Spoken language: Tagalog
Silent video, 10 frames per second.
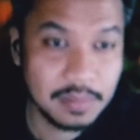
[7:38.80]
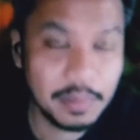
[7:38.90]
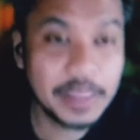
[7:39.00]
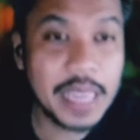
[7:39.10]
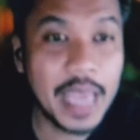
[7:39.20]

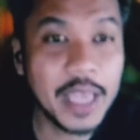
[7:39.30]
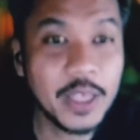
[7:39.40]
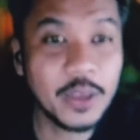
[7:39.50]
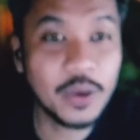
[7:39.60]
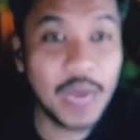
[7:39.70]
Basahin
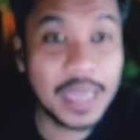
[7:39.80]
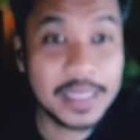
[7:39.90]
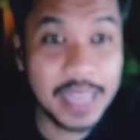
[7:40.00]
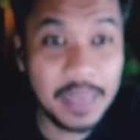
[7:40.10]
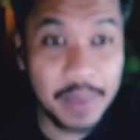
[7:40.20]
niyo yung
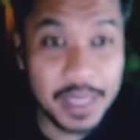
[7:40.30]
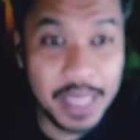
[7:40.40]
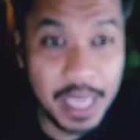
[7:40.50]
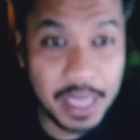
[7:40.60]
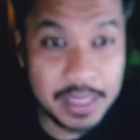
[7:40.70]

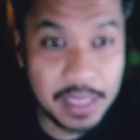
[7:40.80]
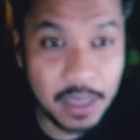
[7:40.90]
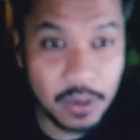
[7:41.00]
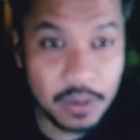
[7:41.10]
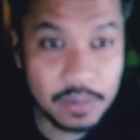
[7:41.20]
anti-mendicancy
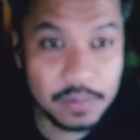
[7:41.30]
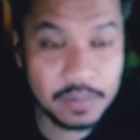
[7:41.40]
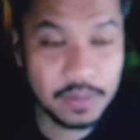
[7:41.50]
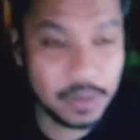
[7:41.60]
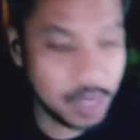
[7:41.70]
law.
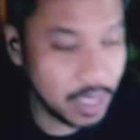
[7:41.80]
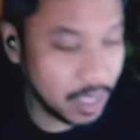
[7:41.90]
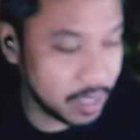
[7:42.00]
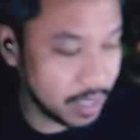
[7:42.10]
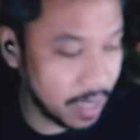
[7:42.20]
Yun din
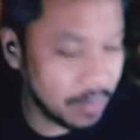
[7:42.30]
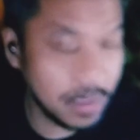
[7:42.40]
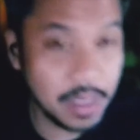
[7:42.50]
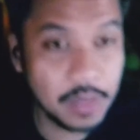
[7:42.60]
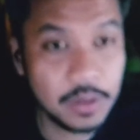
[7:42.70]
ang sinabi
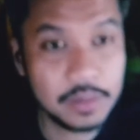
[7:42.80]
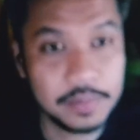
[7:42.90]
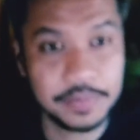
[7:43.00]
niya doon.